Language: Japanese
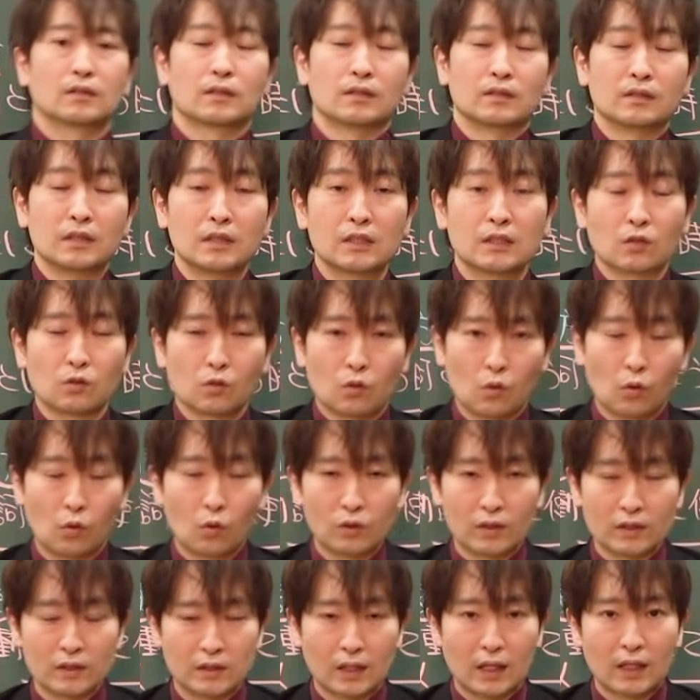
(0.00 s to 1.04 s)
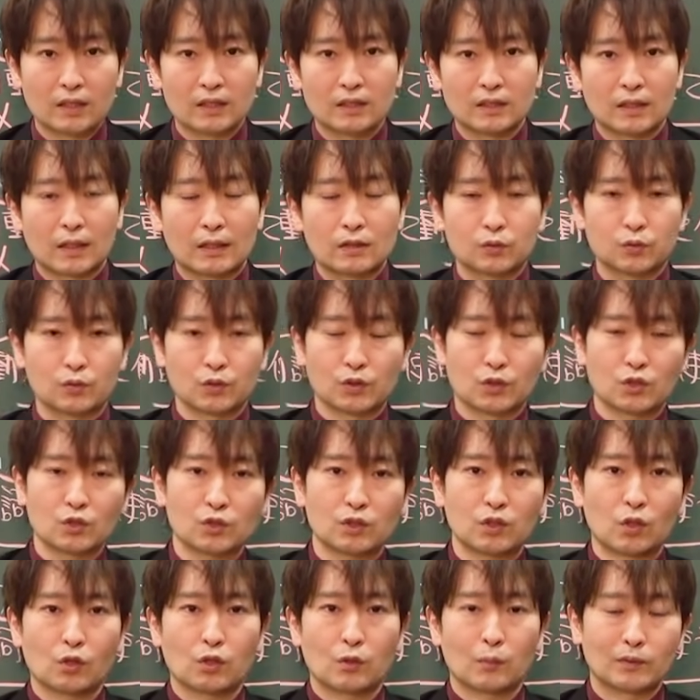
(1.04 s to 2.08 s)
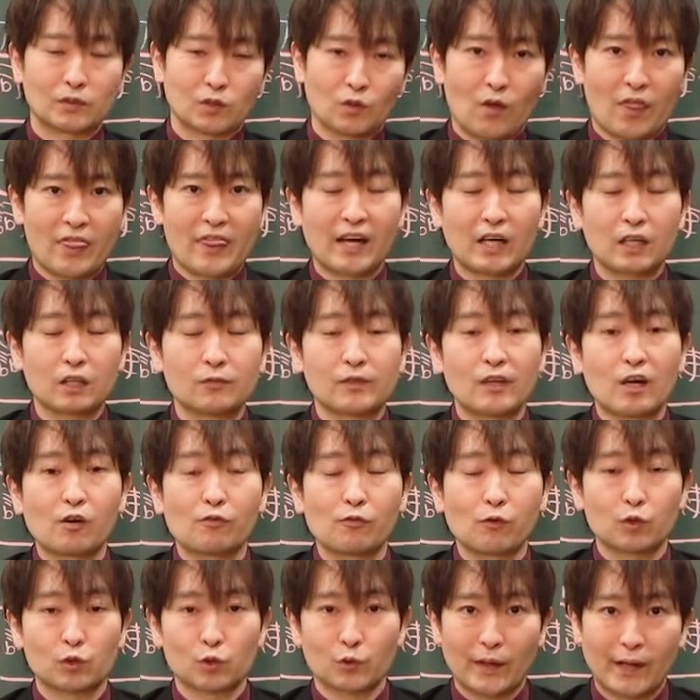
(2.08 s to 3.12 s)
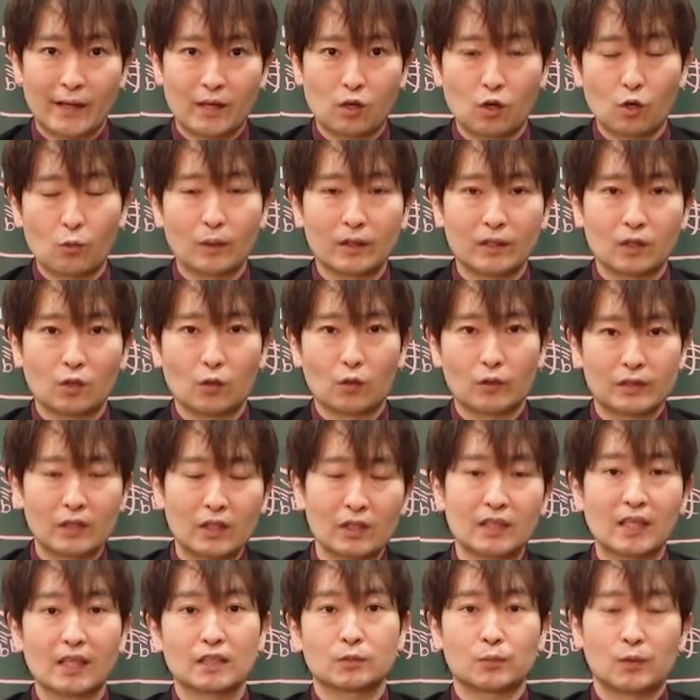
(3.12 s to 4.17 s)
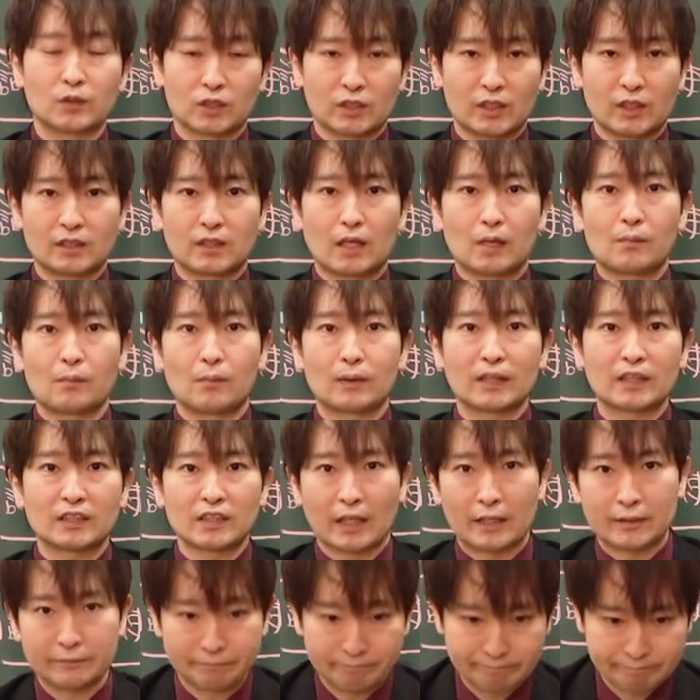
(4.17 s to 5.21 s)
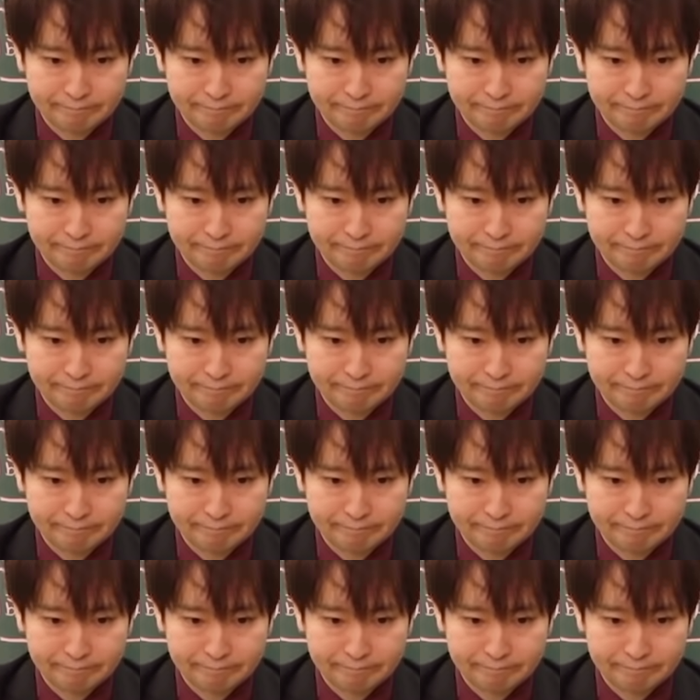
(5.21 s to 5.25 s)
2度の誤報でした。しっかり復習をしておきましょう。That'll be all for today. ここまでのお相手は寺島由紀でした。また次回。